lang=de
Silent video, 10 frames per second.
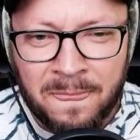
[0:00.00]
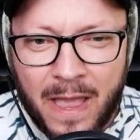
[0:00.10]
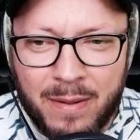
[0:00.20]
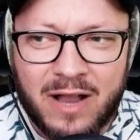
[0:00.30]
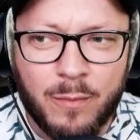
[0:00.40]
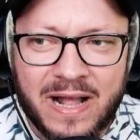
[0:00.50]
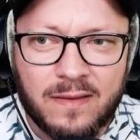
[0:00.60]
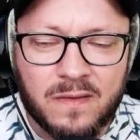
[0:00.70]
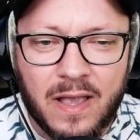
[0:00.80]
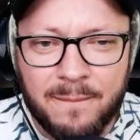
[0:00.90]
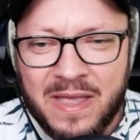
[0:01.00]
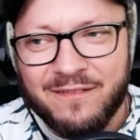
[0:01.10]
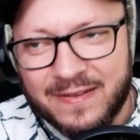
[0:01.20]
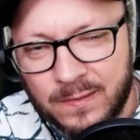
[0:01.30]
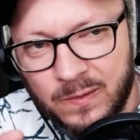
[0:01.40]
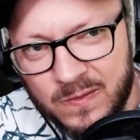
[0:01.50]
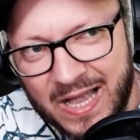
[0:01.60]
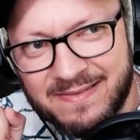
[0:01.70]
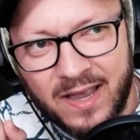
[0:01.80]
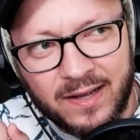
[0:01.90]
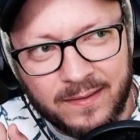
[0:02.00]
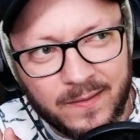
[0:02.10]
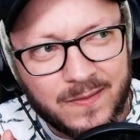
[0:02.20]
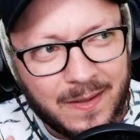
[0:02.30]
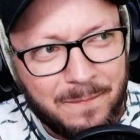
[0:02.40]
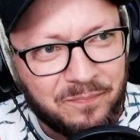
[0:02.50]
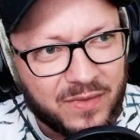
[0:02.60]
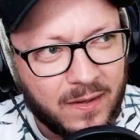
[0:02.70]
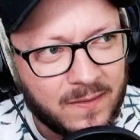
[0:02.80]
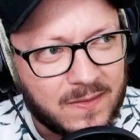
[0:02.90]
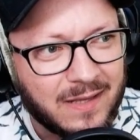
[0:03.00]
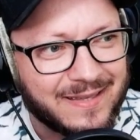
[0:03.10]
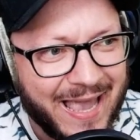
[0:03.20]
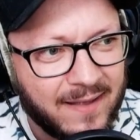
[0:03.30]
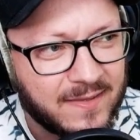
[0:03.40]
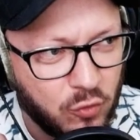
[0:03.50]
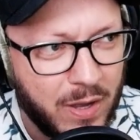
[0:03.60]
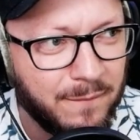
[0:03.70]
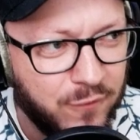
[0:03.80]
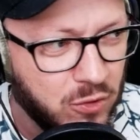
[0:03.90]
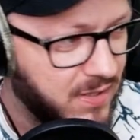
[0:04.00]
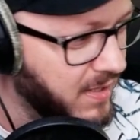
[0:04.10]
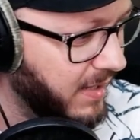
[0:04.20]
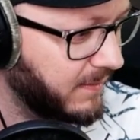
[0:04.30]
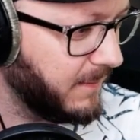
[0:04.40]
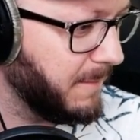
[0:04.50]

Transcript: Aber guck mal, das, ähm, was interessant daran ist, ist, dass er es so empfunden hat.